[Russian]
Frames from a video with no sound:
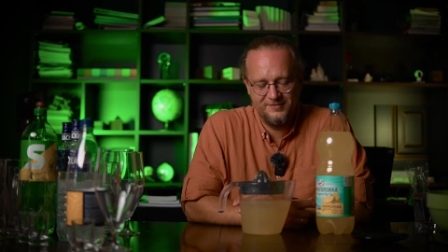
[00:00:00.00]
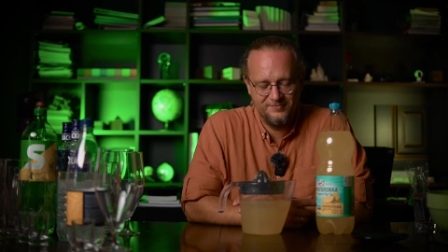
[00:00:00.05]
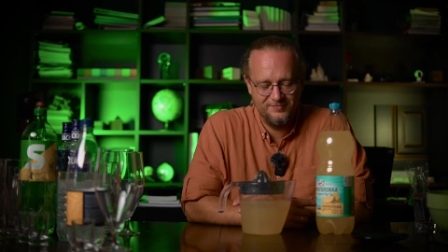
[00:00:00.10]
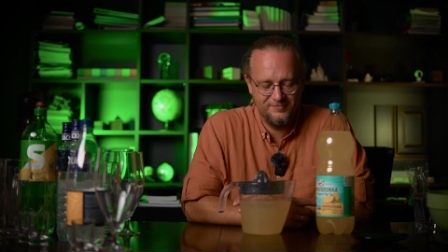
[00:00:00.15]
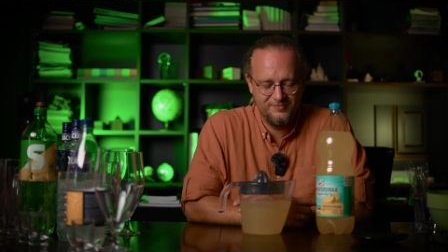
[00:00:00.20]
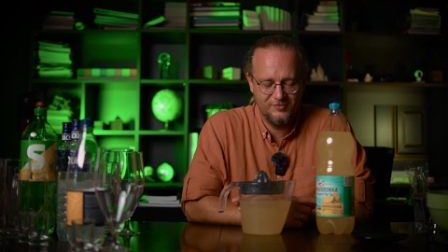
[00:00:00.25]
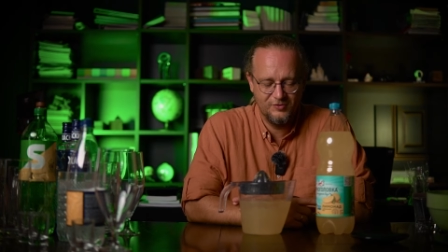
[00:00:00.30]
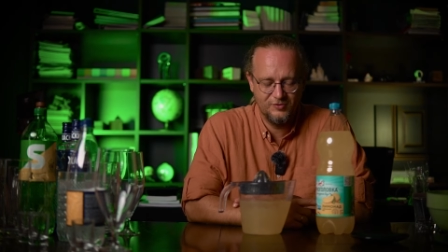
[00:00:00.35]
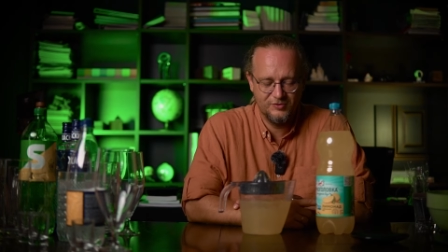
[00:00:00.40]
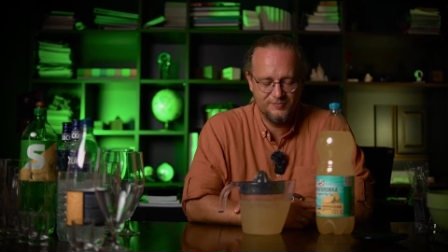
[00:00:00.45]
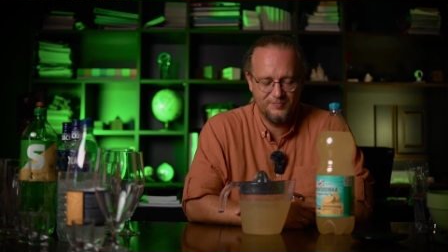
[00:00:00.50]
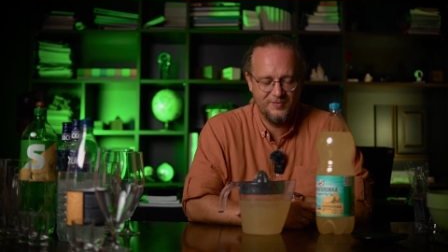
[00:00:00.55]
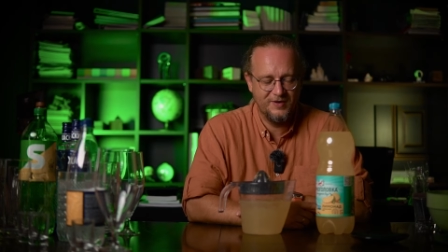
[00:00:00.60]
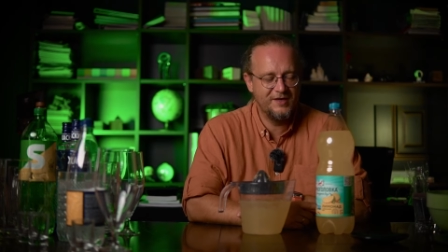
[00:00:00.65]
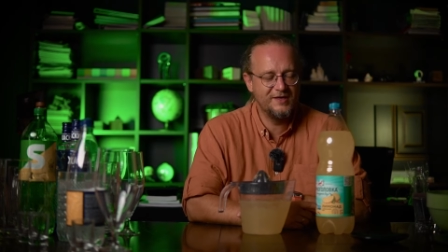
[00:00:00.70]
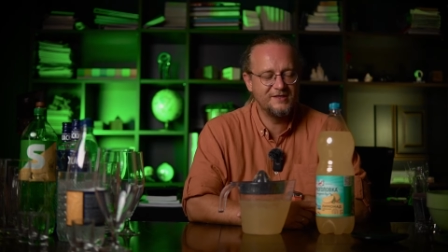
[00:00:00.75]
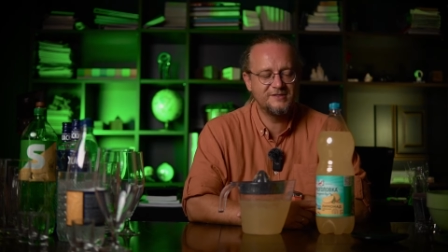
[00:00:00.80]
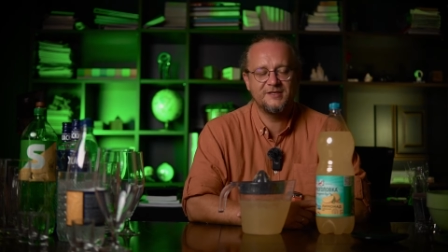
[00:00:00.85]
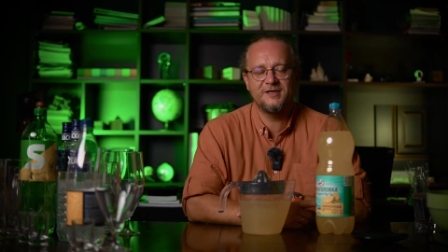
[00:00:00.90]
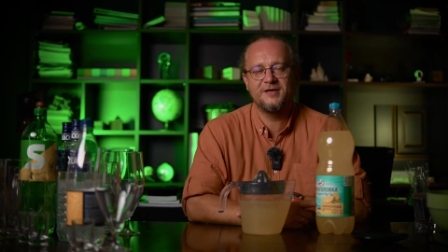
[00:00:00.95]
Но с
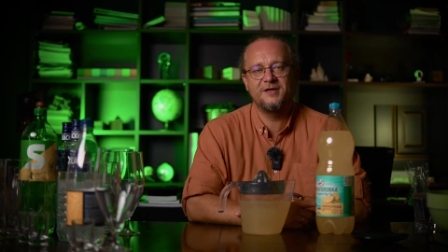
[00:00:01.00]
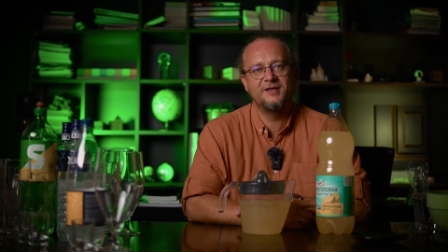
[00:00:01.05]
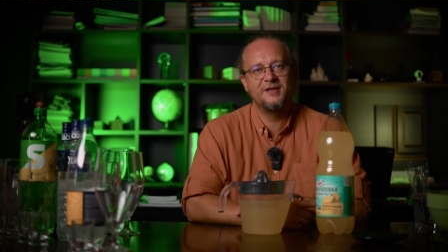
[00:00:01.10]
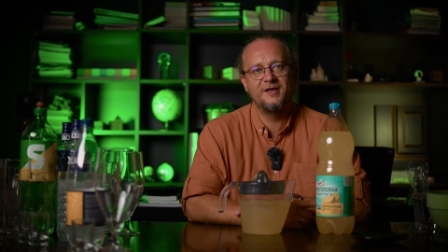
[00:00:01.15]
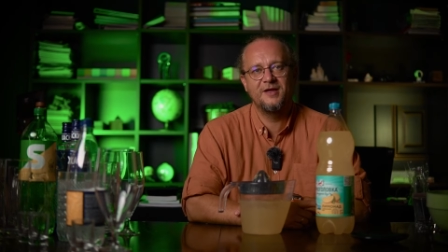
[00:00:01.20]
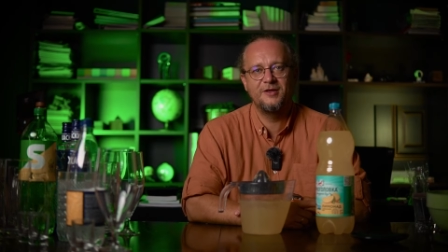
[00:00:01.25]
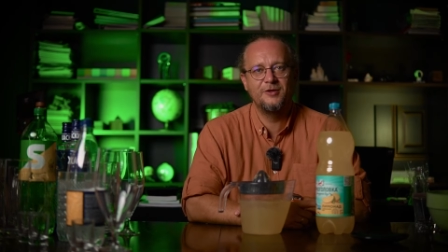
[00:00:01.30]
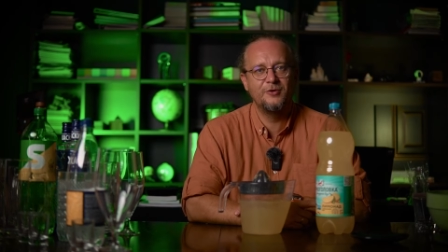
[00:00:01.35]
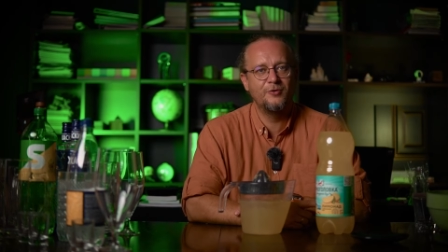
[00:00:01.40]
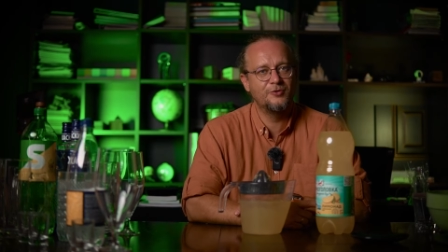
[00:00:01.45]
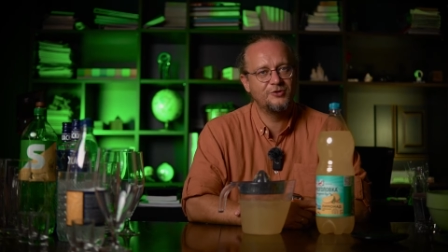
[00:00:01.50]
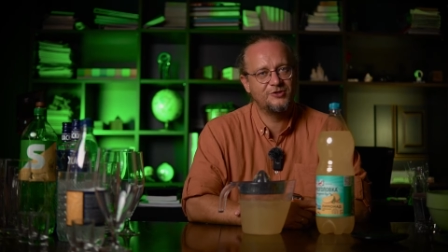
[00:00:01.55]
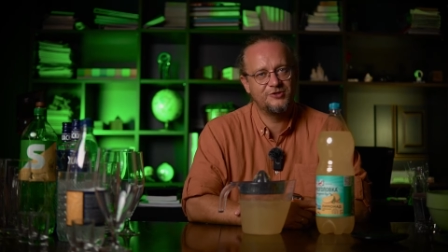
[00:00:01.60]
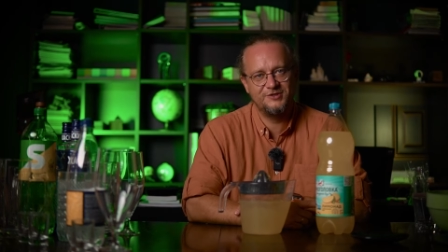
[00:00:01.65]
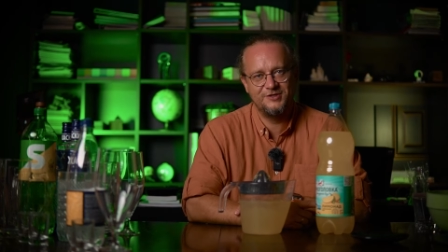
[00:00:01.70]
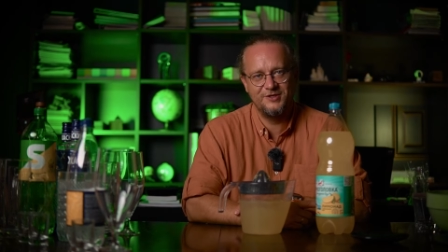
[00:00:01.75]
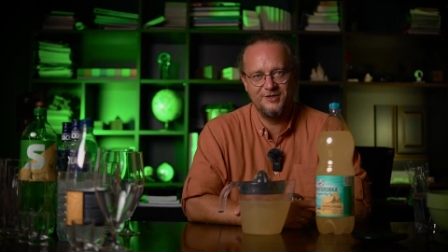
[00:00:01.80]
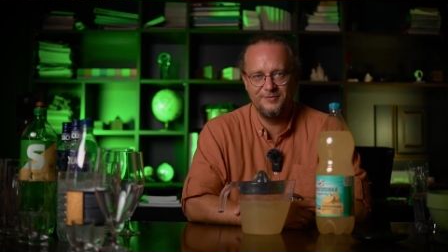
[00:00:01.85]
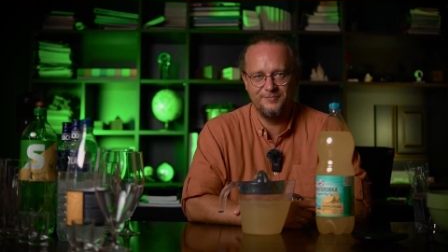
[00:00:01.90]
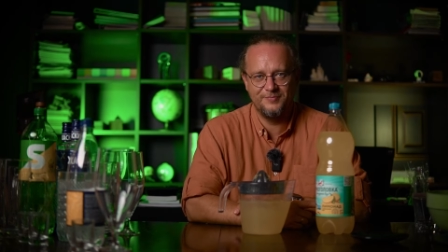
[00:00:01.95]
моей стороны они очень
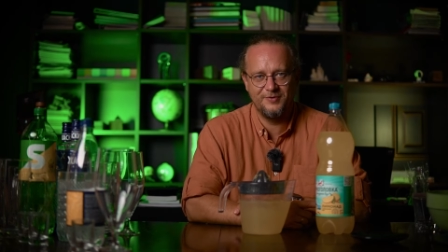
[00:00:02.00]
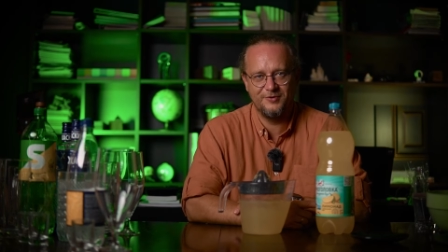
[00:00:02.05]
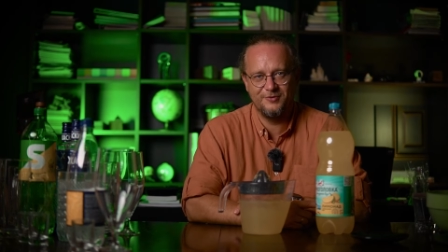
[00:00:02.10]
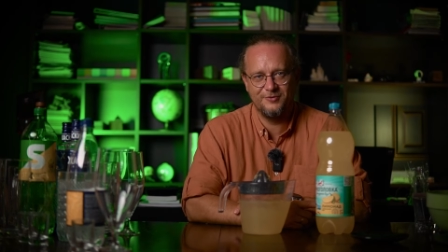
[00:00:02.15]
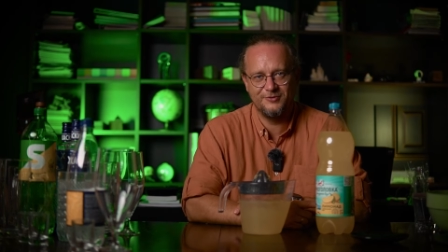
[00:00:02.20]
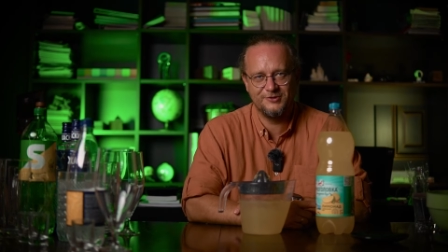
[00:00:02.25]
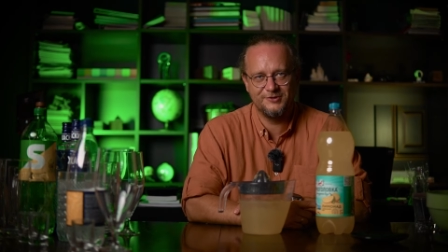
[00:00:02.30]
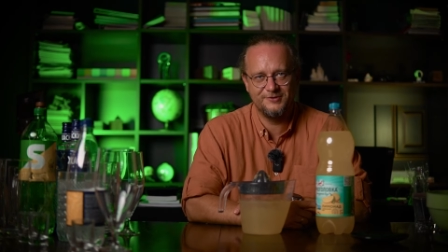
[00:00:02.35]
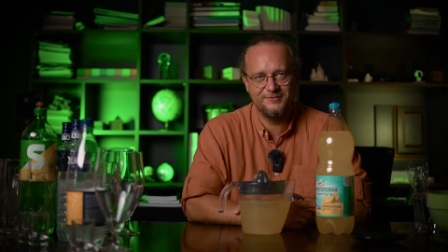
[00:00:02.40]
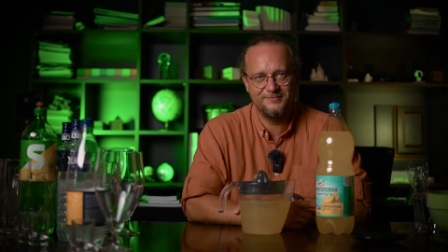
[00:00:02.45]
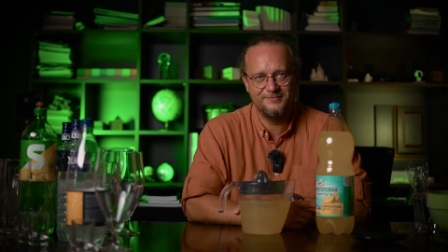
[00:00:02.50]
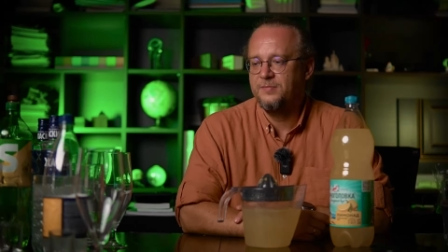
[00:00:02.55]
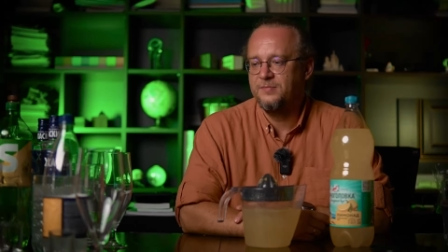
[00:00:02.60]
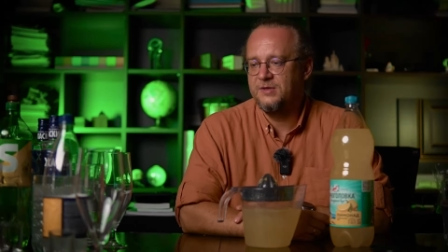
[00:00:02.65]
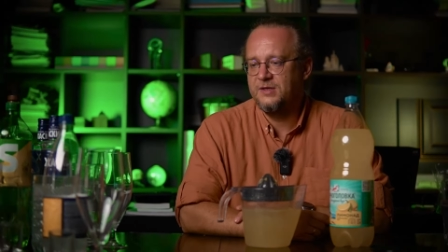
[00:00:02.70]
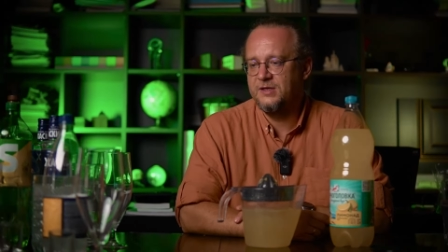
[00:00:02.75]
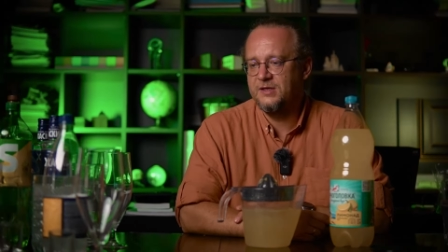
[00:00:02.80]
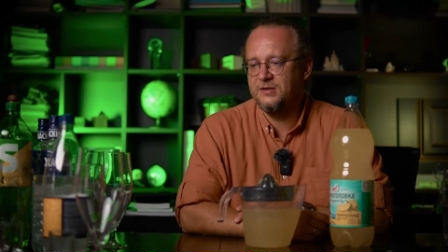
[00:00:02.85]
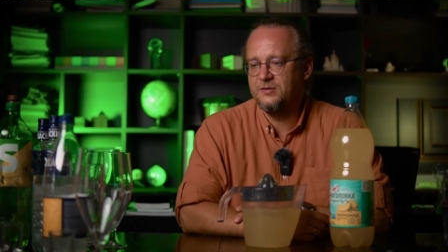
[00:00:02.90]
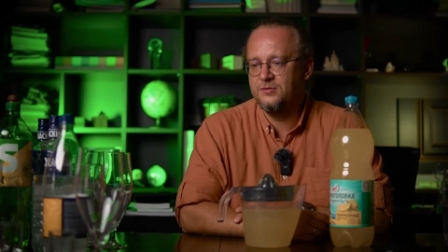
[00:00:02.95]
сильно похожи.
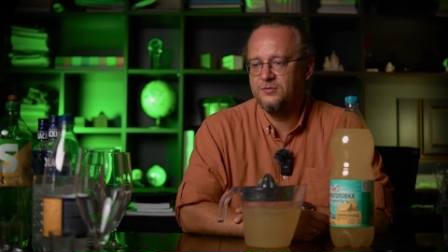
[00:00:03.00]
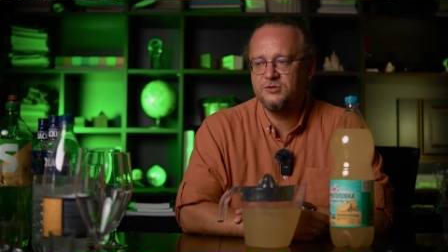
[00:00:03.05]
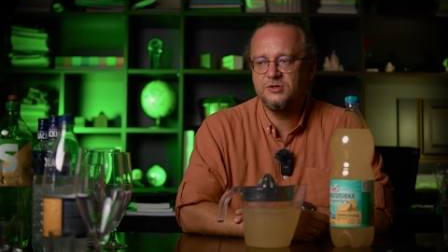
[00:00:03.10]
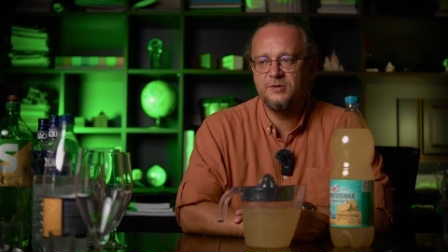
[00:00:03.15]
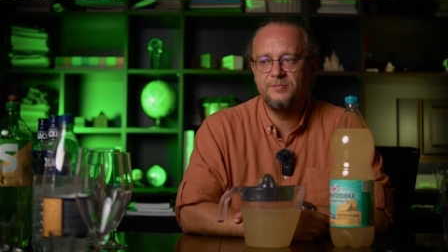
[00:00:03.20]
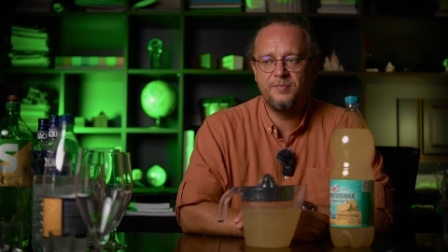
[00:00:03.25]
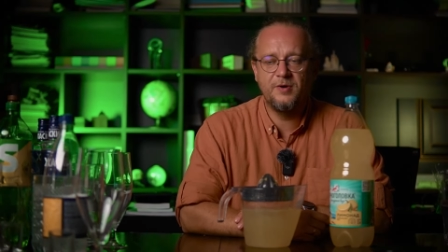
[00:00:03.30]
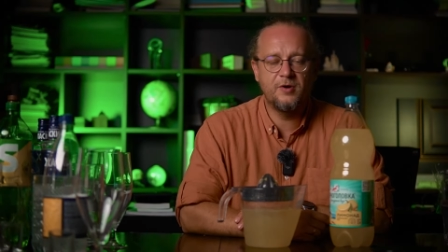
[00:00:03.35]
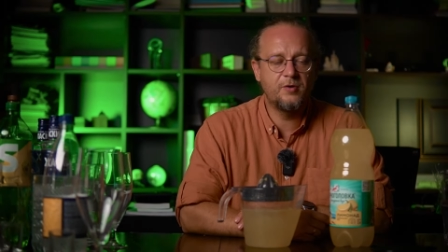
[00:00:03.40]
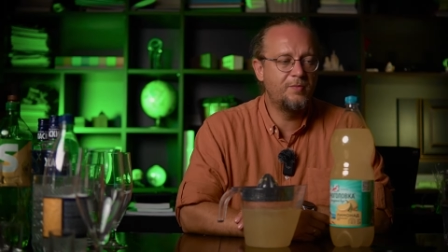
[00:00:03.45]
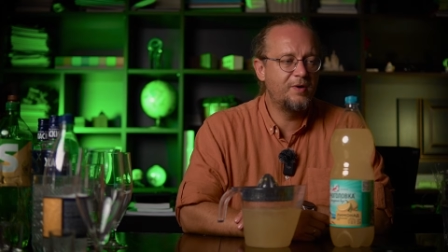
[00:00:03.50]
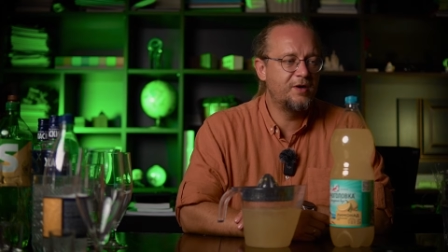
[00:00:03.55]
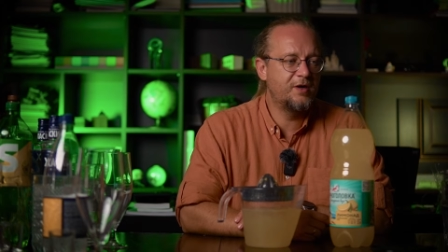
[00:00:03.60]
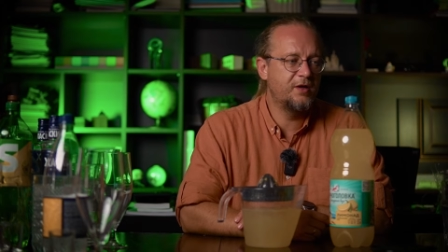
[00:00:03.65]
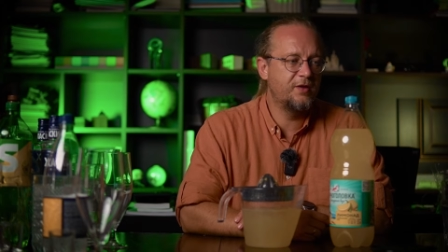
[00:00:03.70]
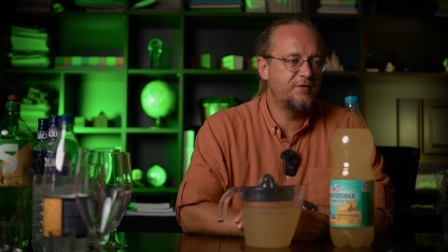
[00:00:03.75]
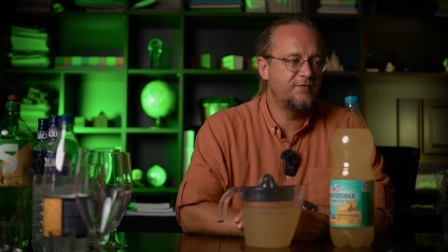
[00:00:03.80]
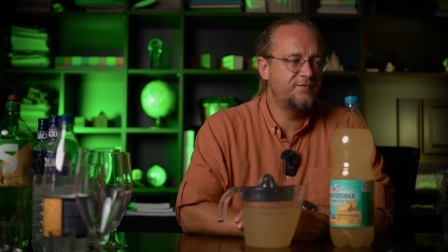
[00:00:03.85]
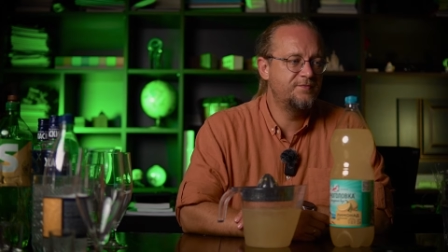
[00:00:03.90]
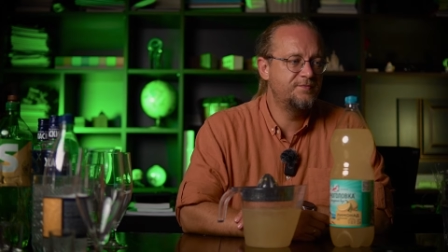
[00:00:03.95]
Мне нужно пару бокалов.